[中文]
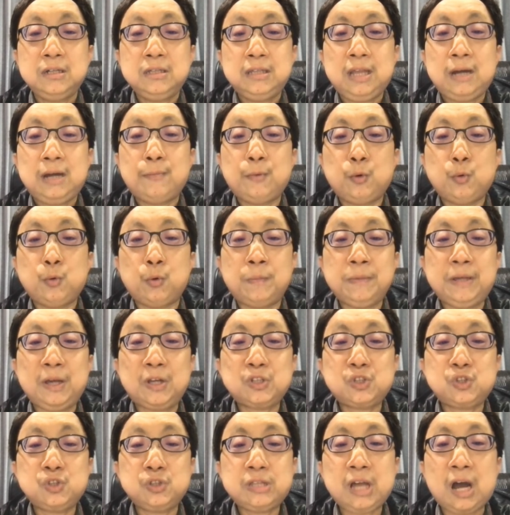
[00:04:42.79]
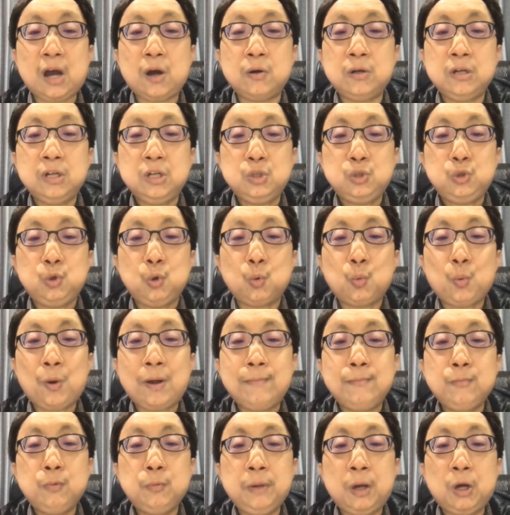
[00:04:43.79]
那么我们要知道，有
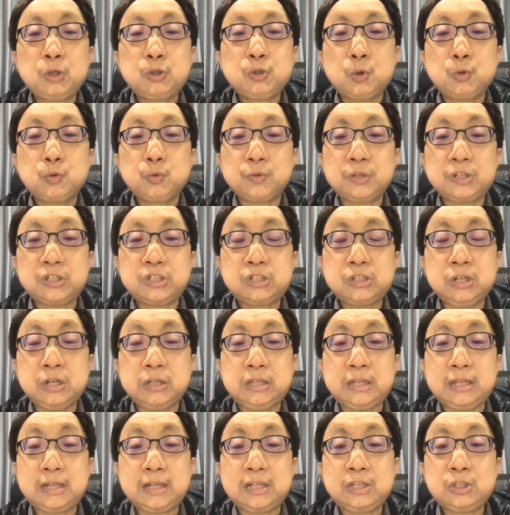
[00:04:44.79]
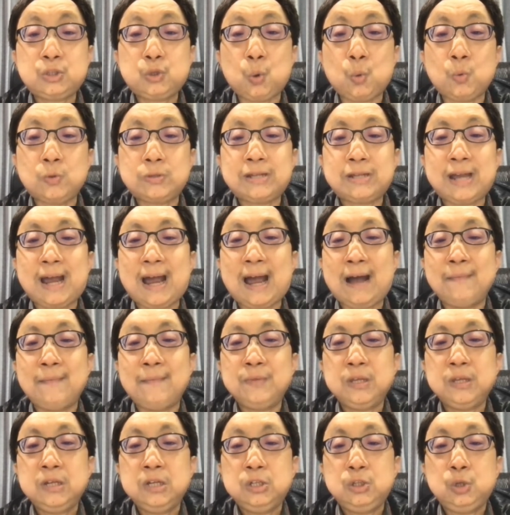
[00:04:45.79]
关目标受众的设定跟洞察，
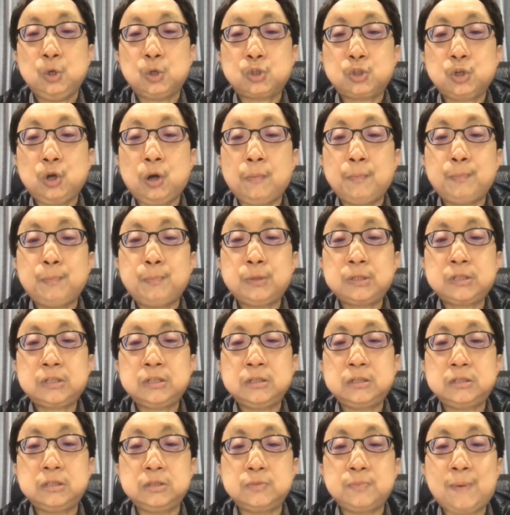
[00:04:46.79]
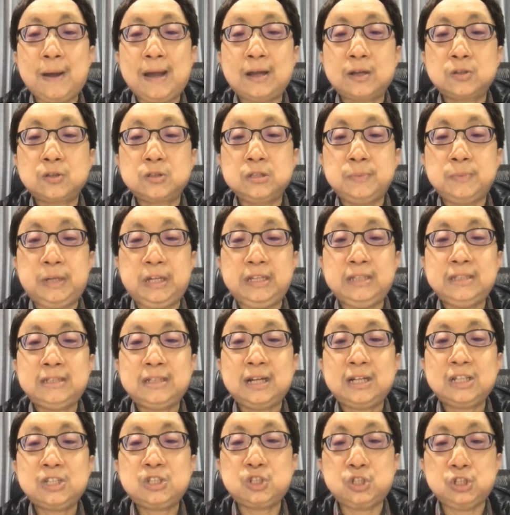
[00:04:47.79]
有时候不是只判只凭
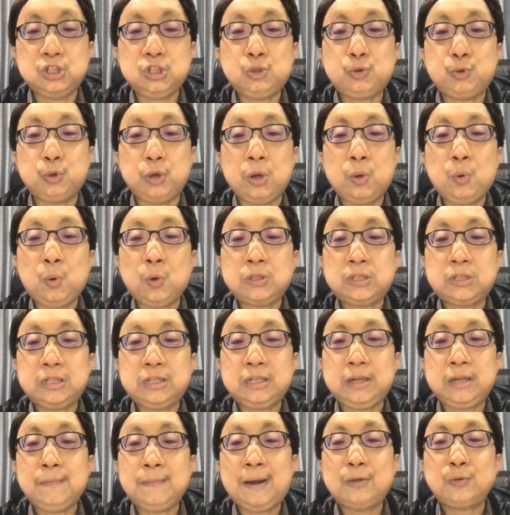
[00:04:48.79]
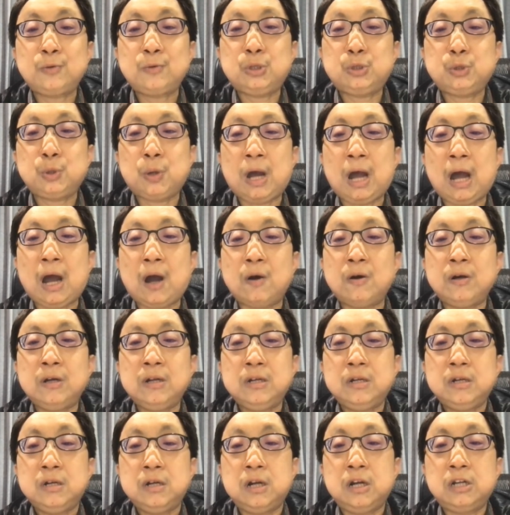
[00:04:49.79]
这个直觉或经验判断就好，
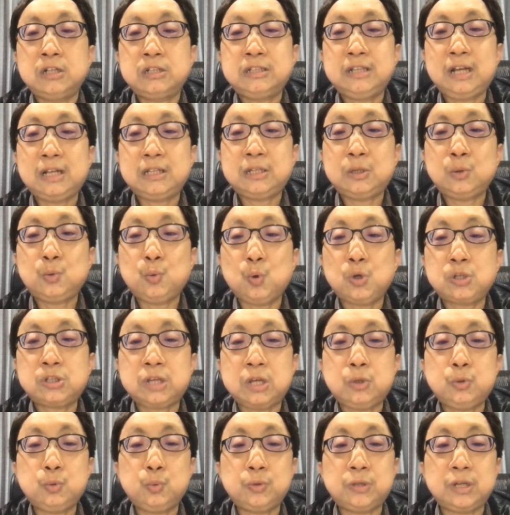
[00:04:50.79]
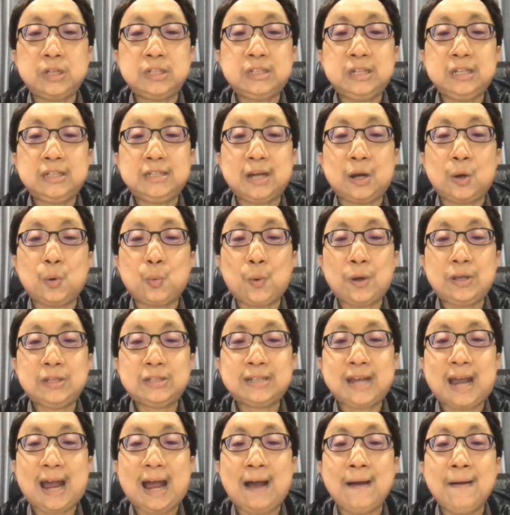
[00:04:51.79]
而是要经过深入的现场观
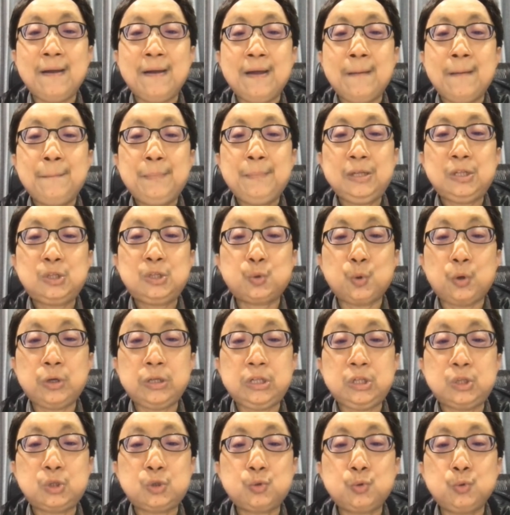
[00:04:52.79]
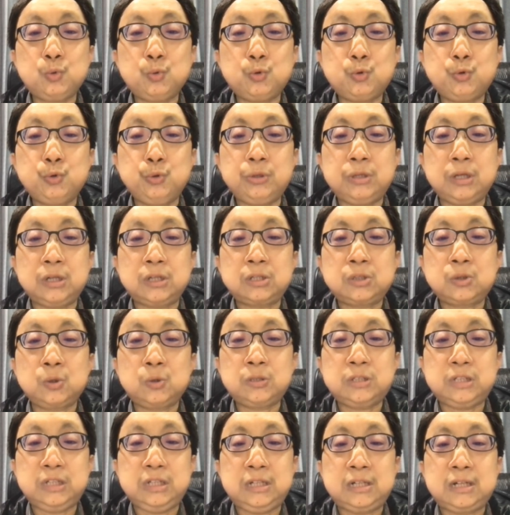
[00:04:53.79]
察，并佐以数据的收
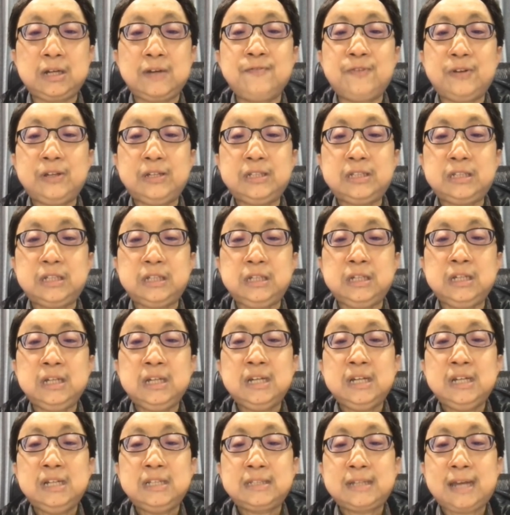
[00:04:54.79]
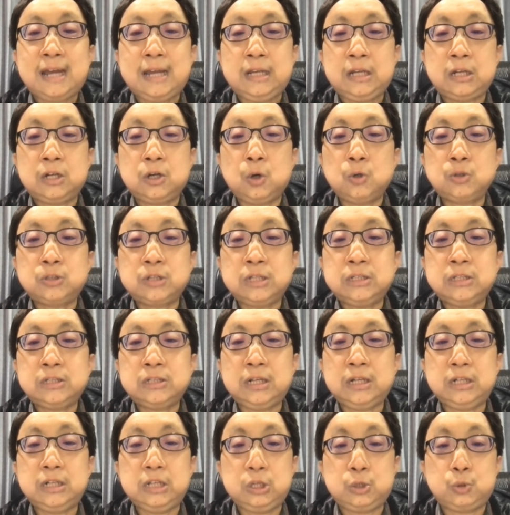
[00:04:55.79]
集跟分析，才能够真
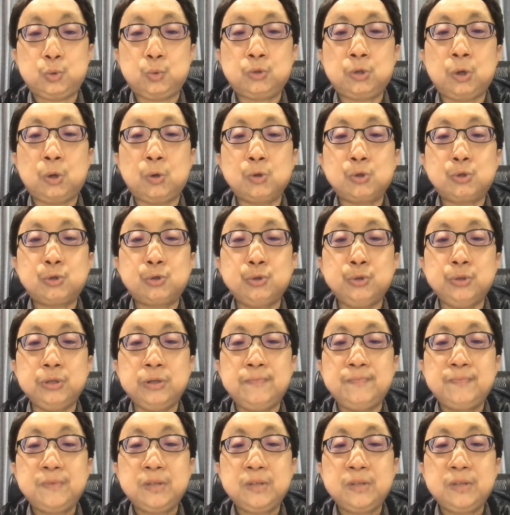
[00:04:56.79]
正理出头绪。